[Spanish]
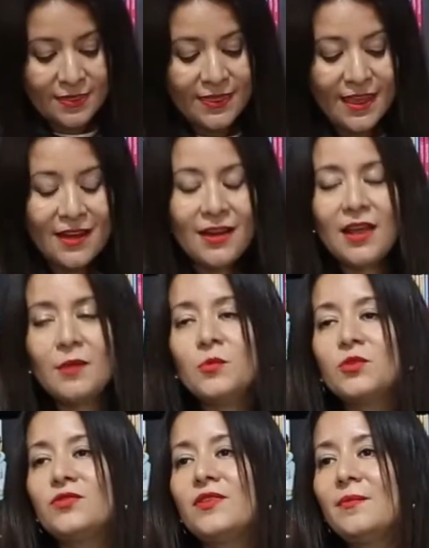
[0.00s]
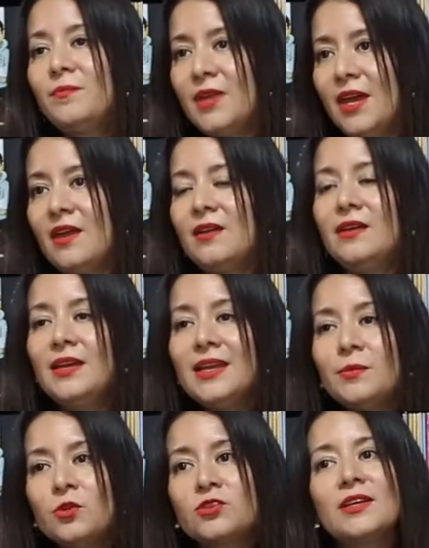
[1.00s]
Tenemos también
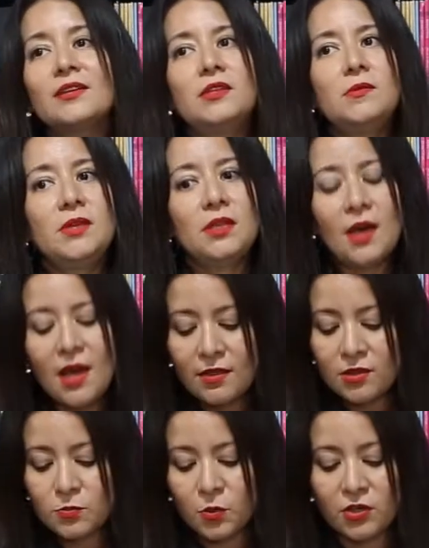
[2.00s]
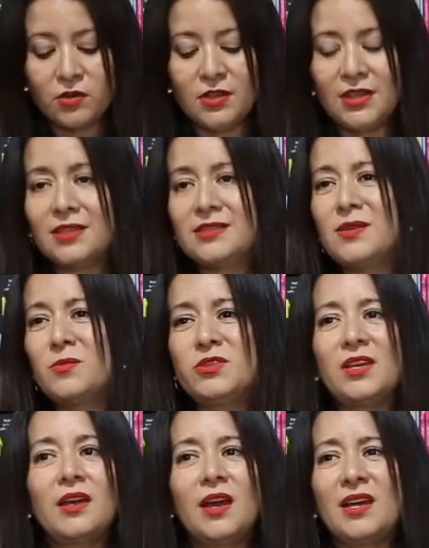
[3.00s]
libros de actividades, porque ahorita que estamos
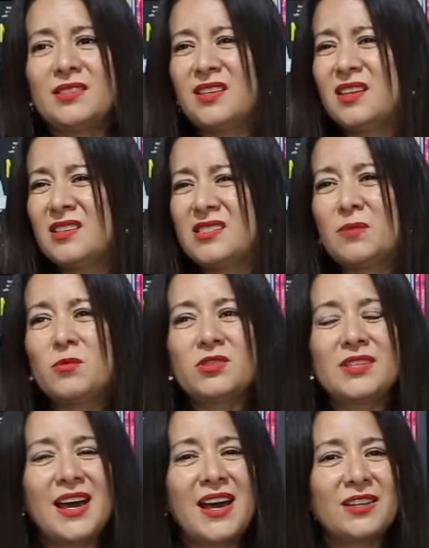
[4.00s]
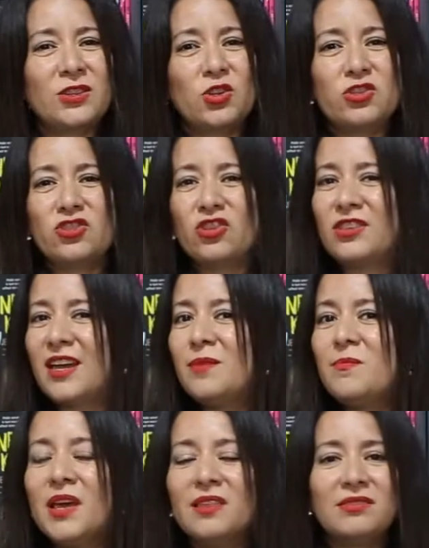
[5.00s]
en casa ya estamos hartos
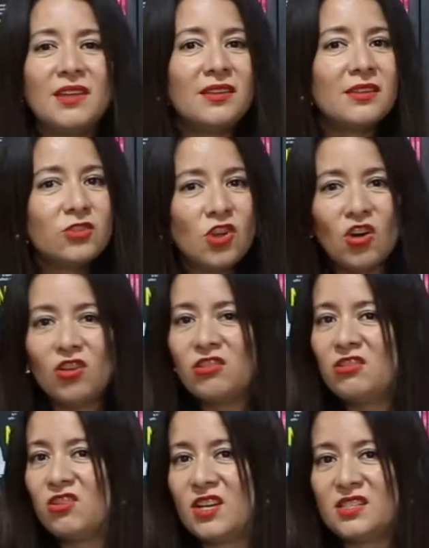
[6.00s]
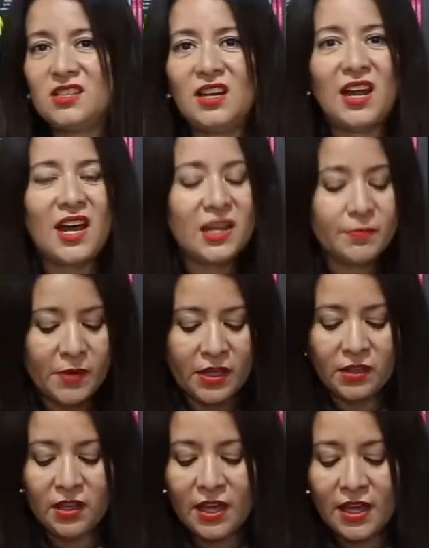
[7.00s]
totalmente de todo lo que es el iPad
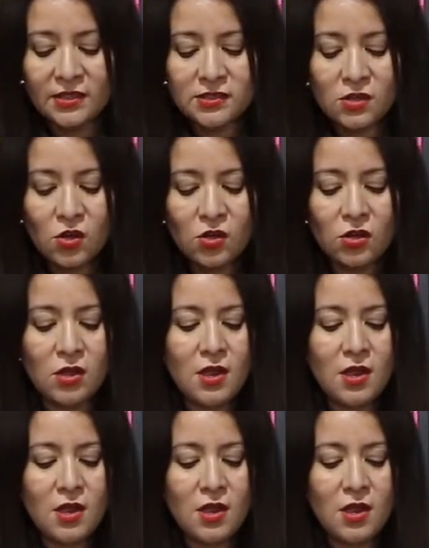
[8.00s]
y eso.